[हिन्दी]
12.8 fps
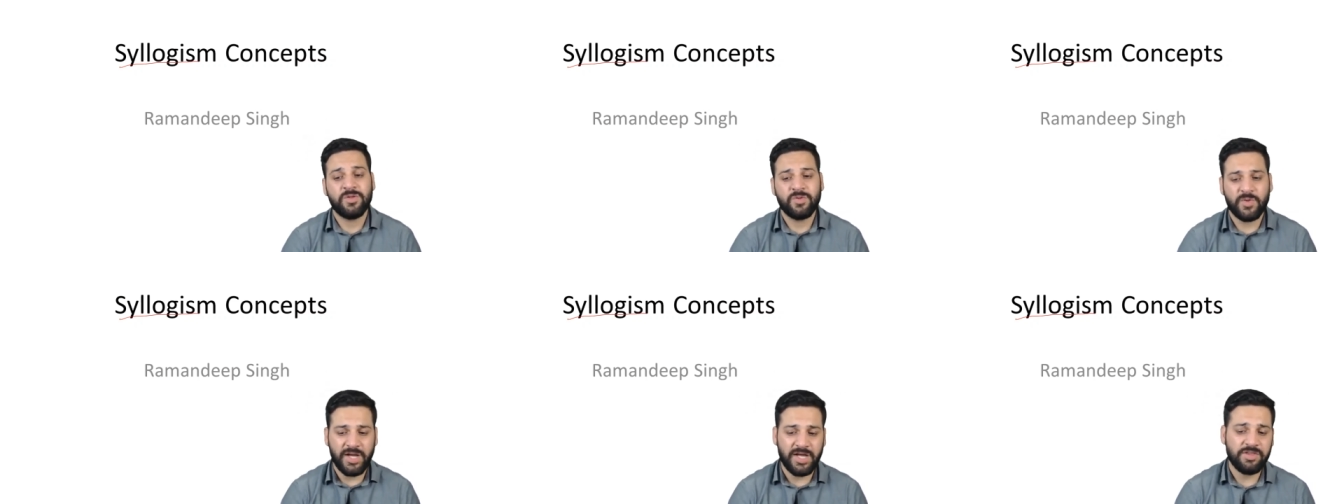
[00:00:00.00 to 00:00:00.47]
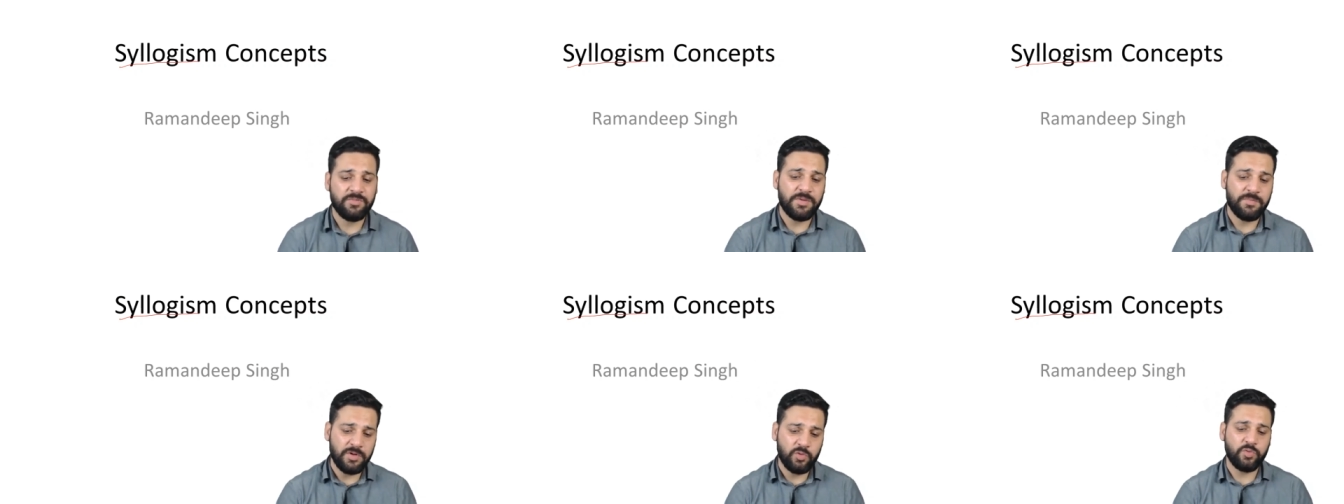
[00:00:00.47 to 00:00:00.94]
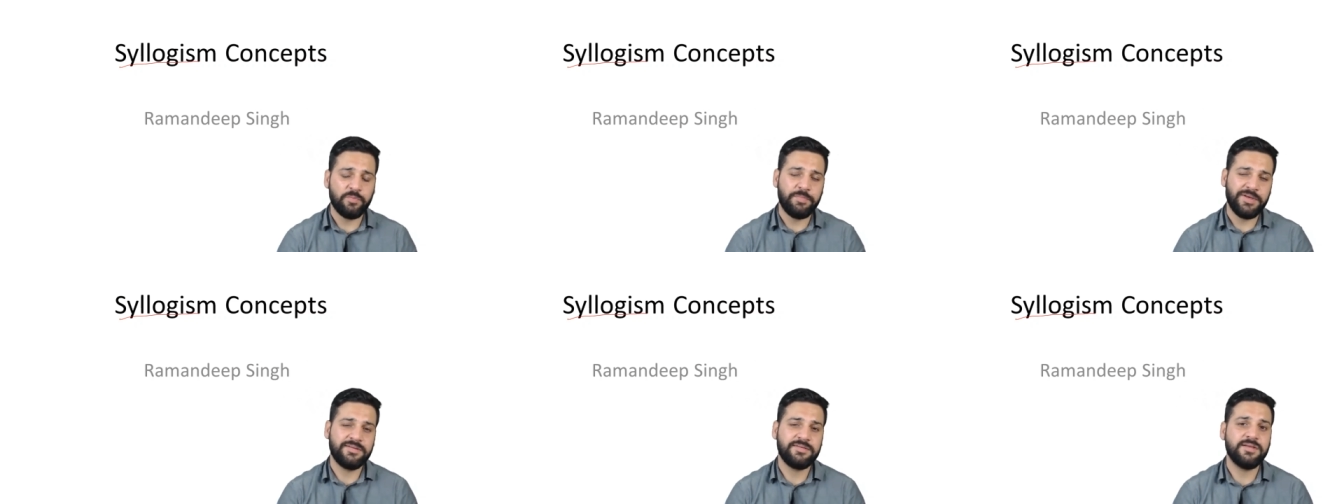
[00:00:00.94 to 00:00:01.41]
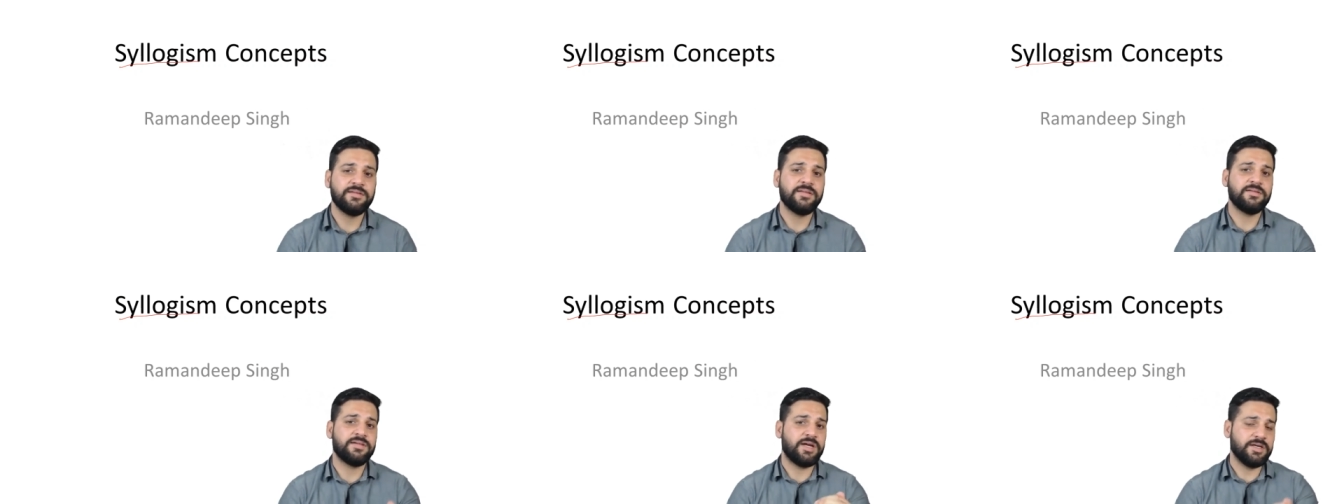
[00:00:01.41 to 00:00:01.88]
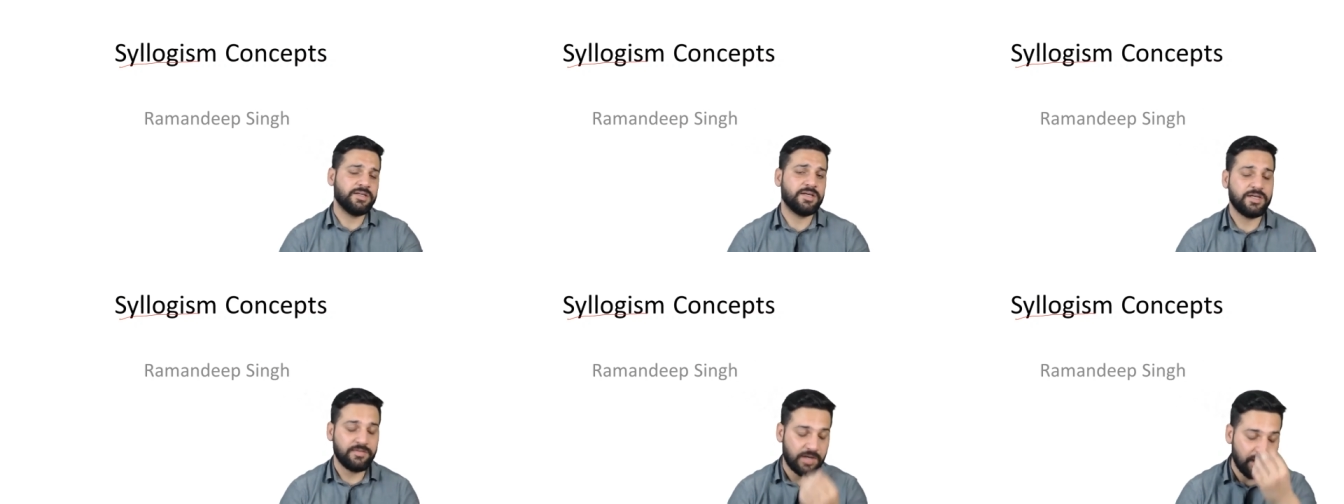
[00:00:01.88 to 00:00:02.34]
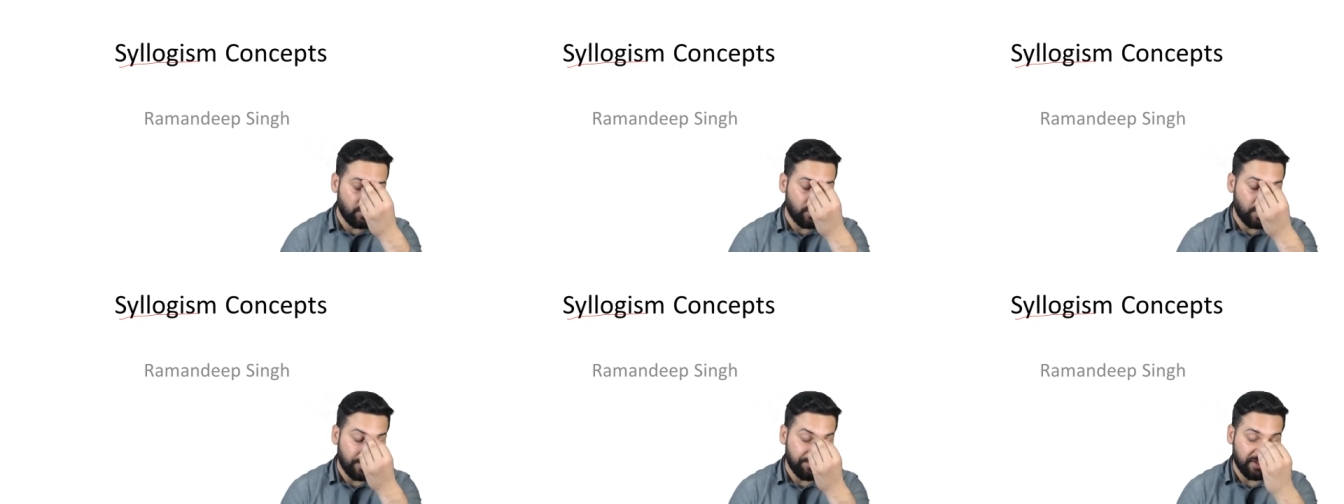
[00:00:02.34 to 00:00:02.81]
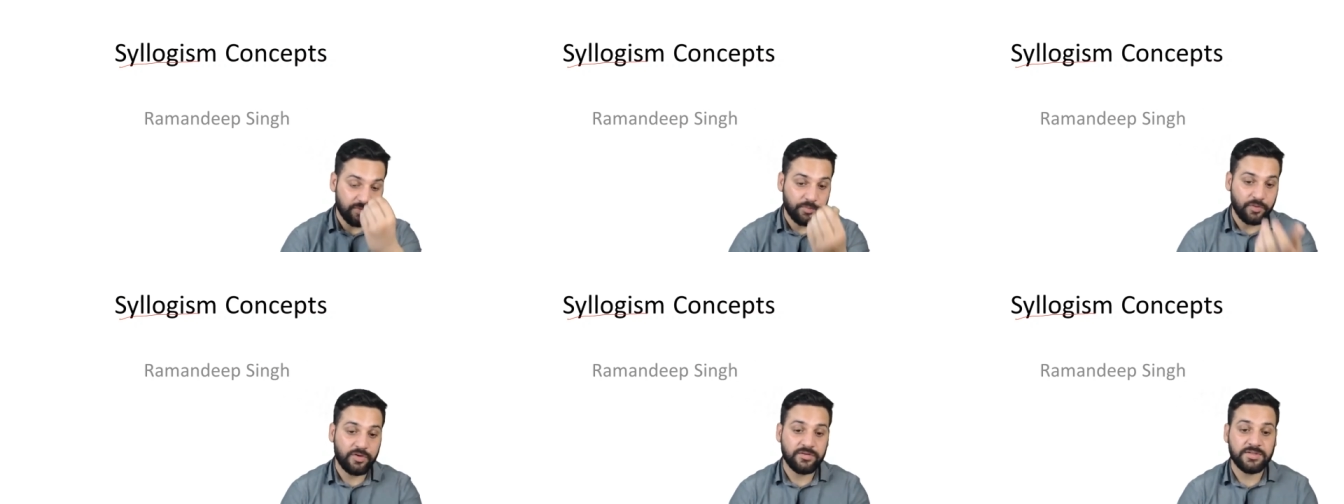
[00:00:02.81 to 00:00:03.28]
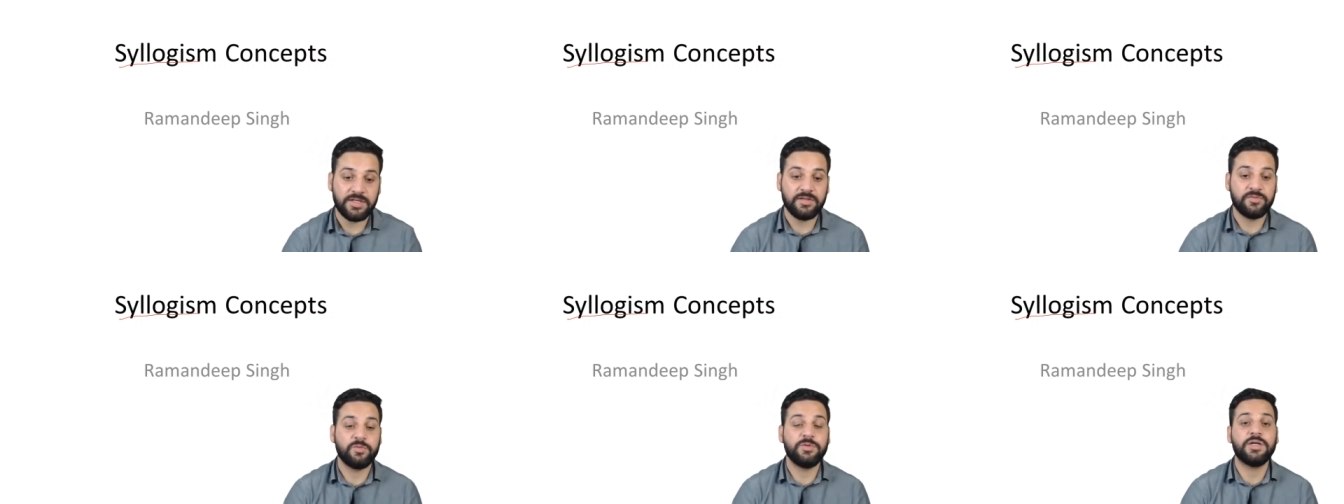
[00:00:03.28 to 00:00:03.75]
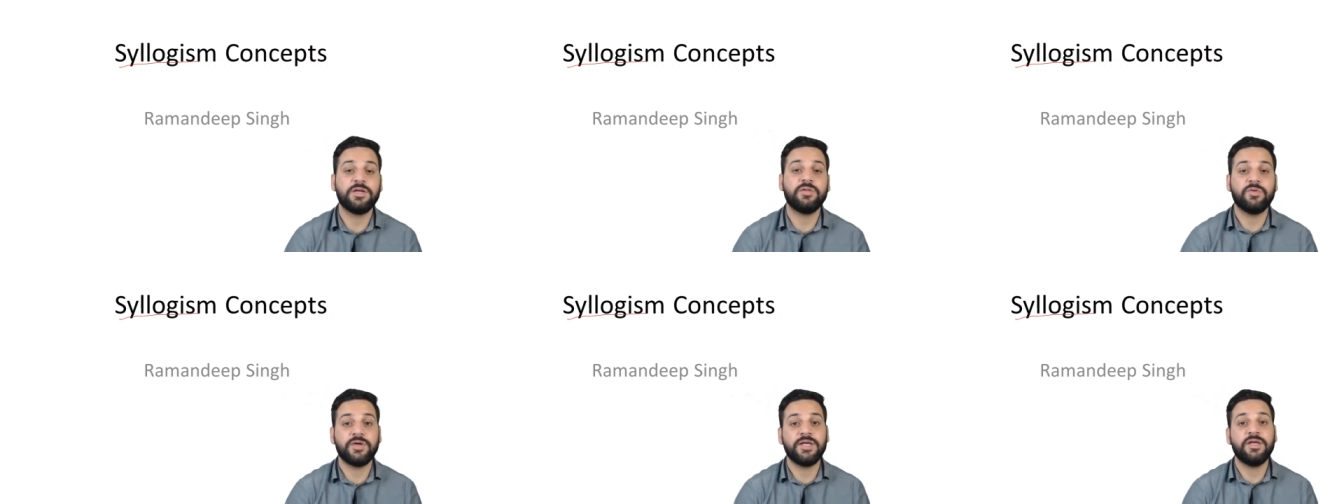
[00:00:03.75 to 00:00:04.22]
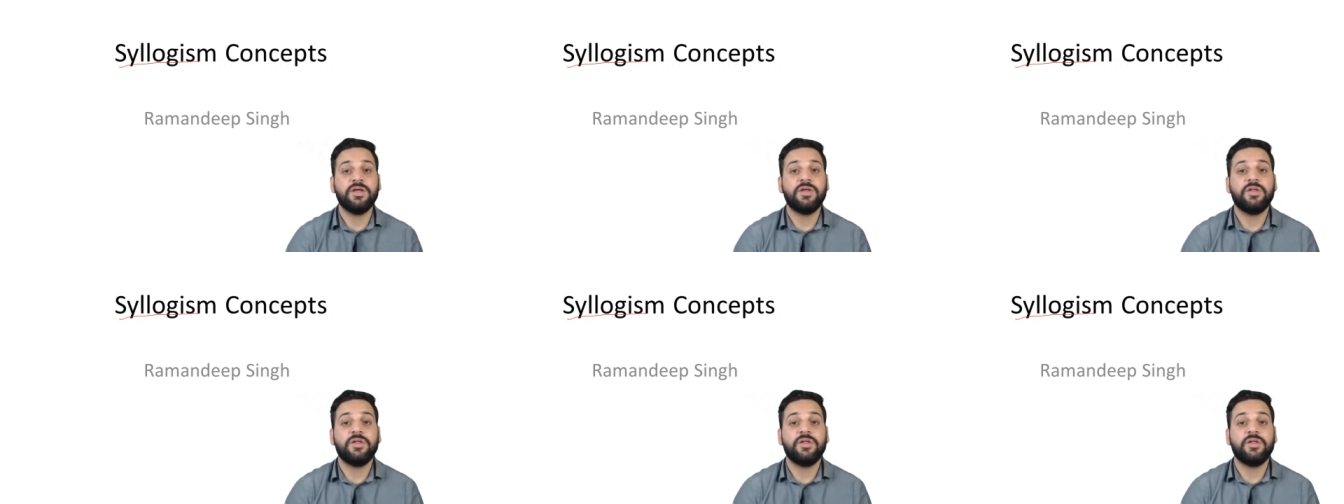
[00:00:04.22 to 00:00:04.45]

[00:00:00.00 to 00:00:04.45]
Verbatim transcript: तो आज मैं बिल्कुल बेसिक से स्टार्ट करने वाला हूँ आप में से बहुत सारे स्टूडेंट जो हैं